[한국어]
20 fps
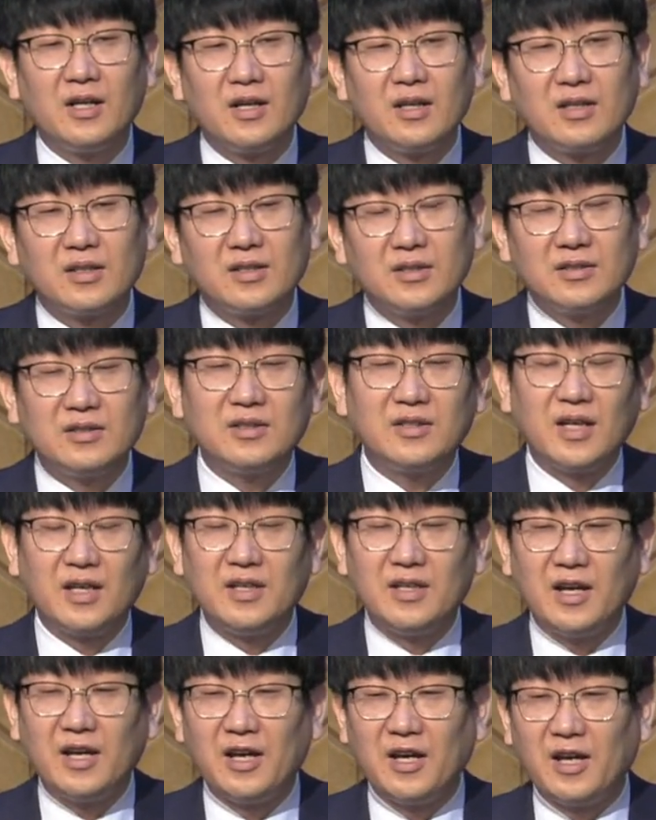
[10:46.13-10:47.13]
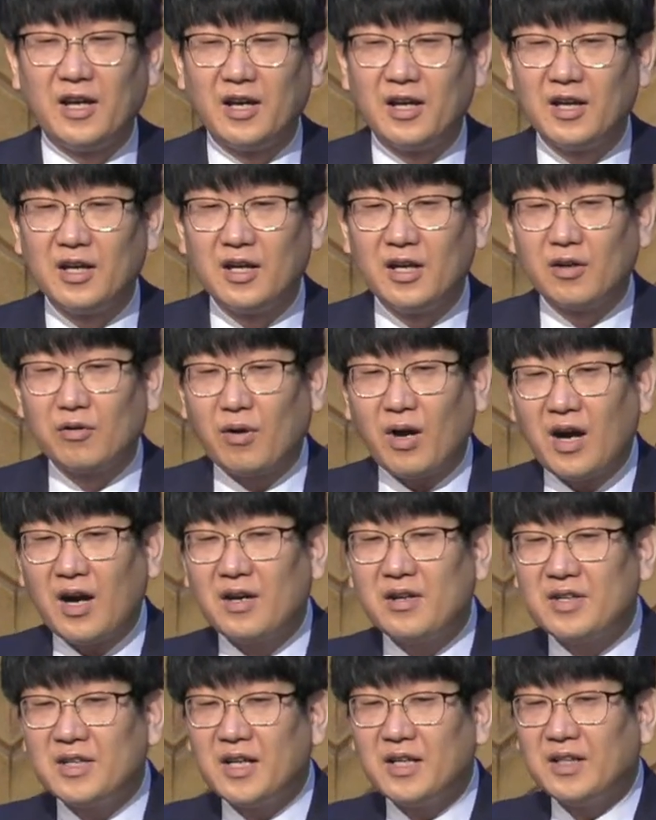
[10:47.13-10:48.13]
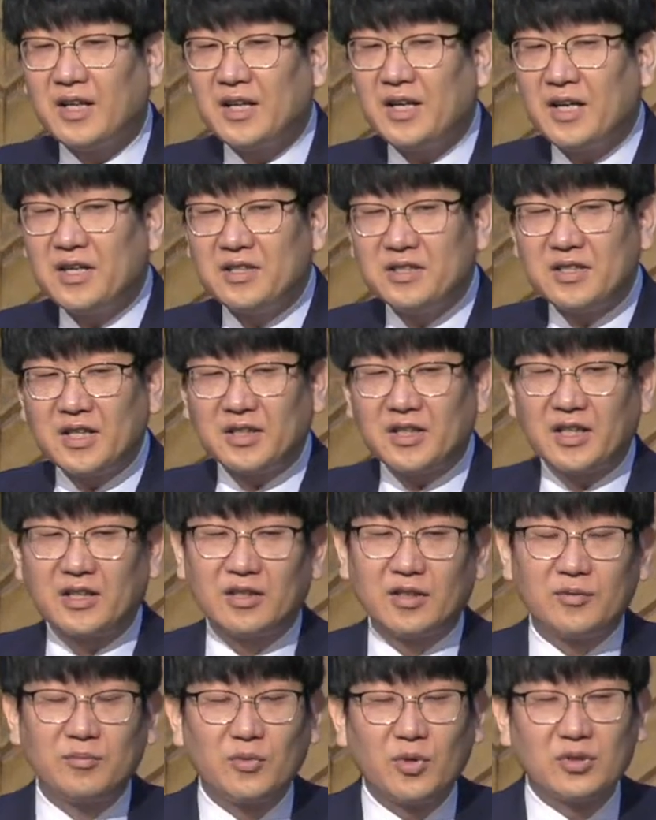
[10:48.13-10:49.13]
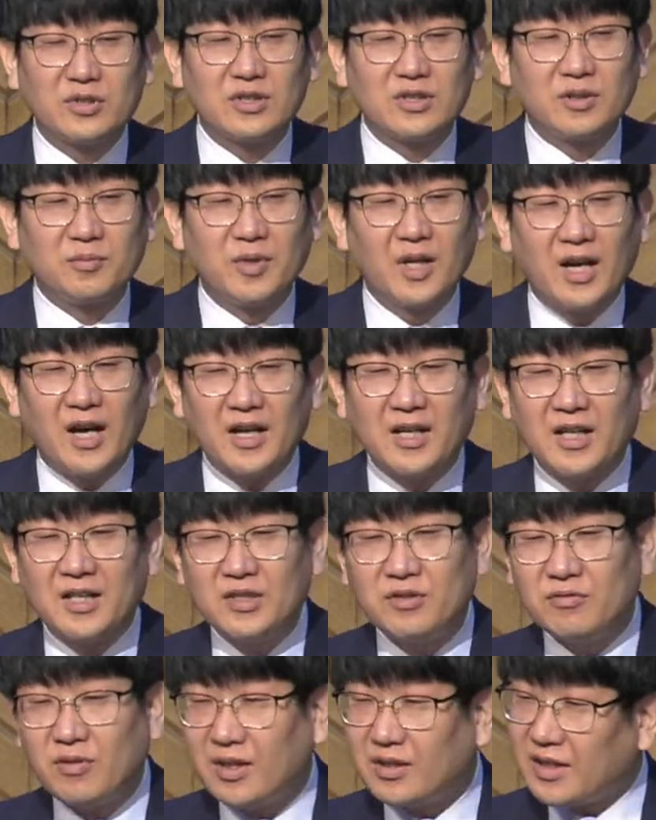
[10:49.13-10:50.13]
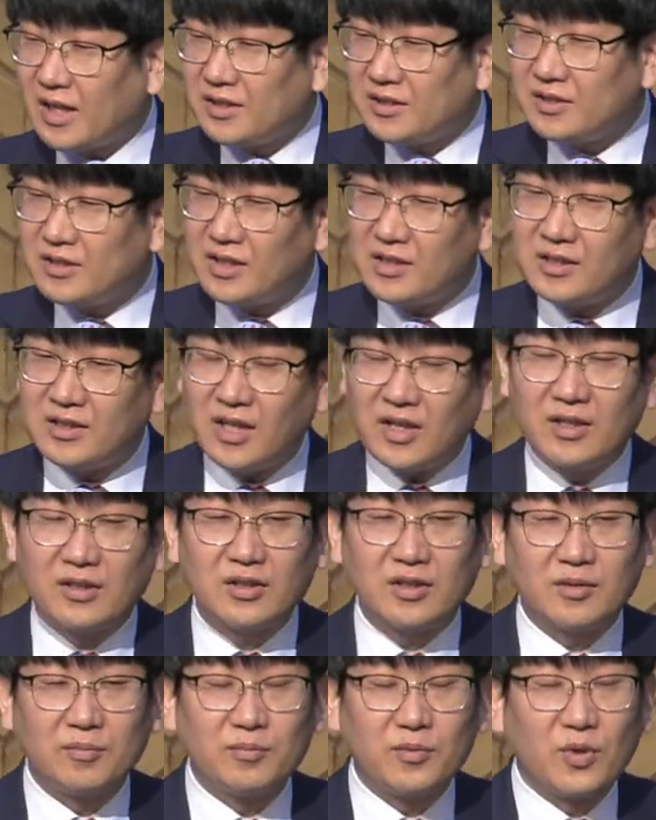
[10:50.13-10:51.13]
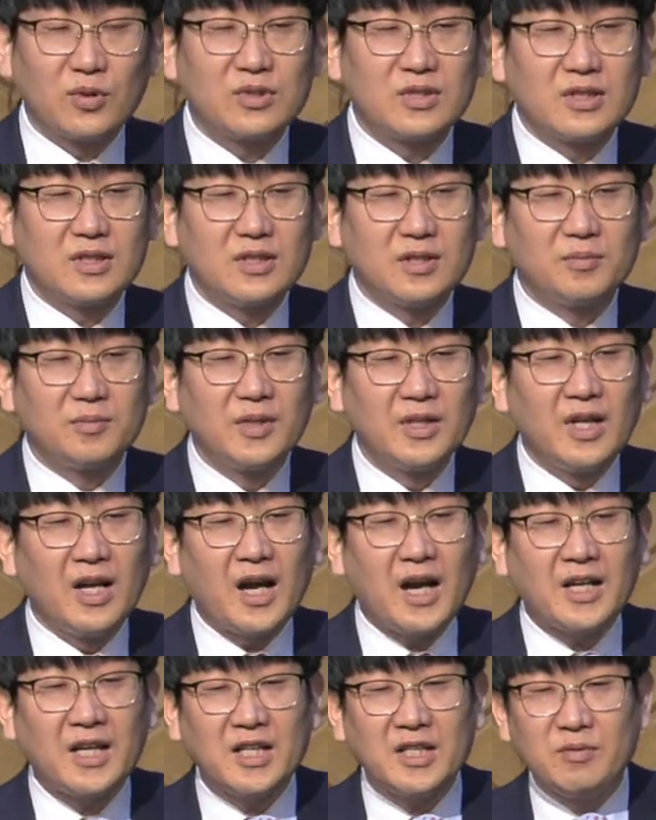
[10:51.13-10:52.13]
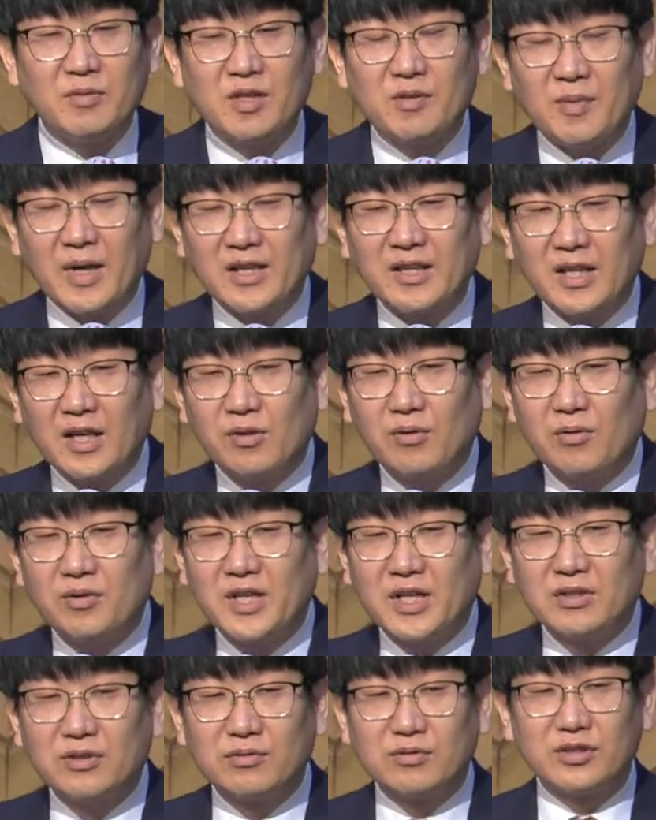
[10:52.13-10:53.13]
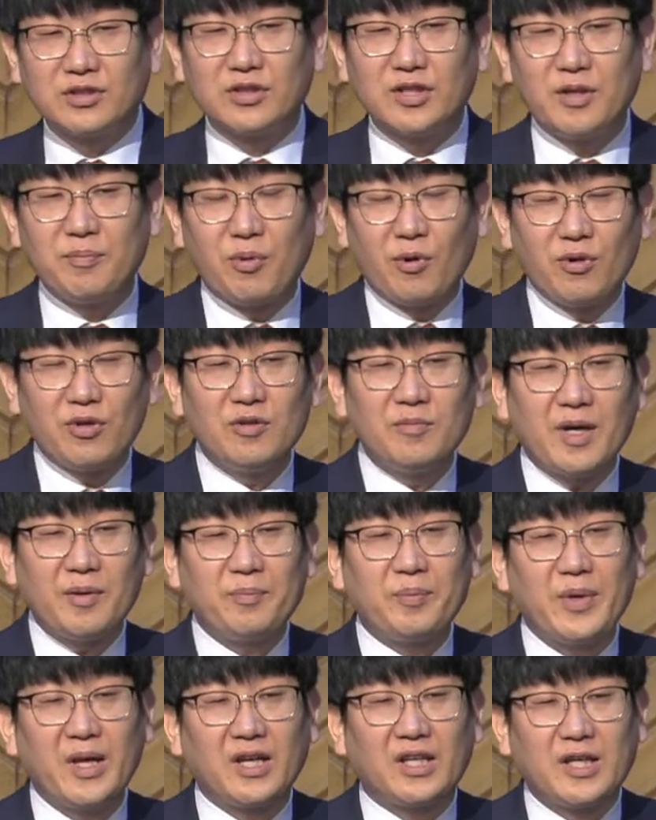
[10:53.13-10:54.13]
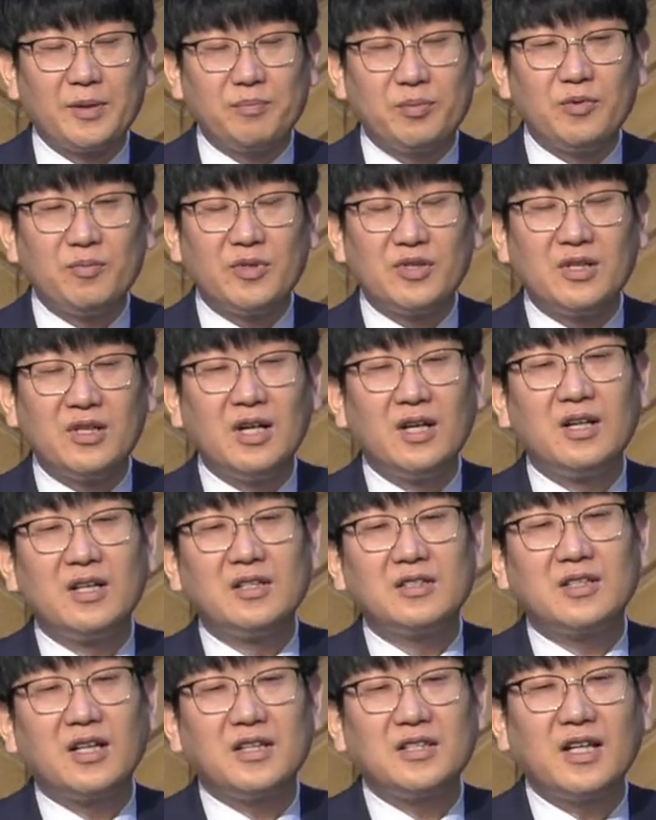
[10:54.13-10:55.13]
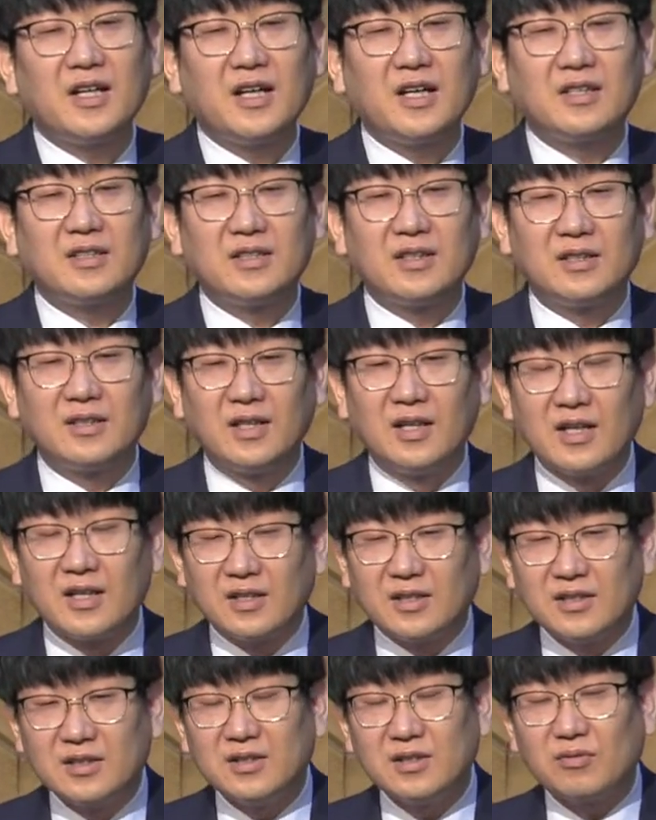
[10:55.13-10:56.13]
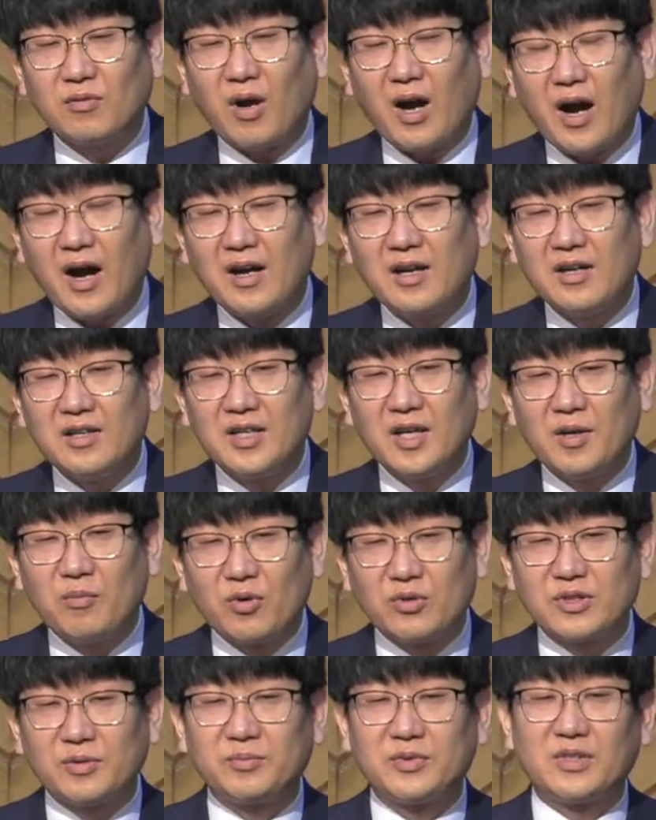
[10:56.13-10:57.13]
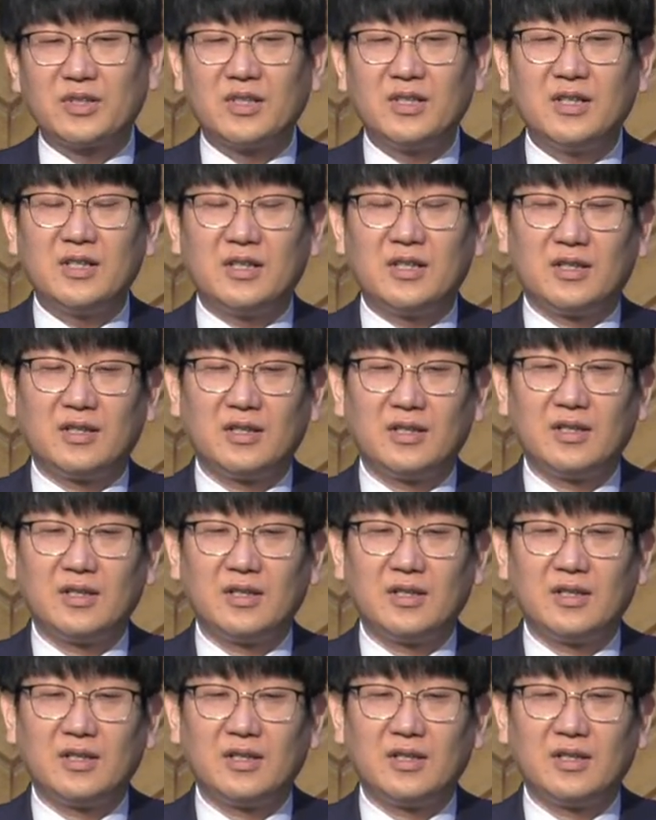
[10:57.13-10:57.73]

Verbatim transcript: 그때에 과거의 나의 연약했던 모습, 하나님과 단절되었던 모습, 하나님을 만나고 예수 그리스도의 복음 앞에 기쁨을 찾아갔던 그 과거의 모습들을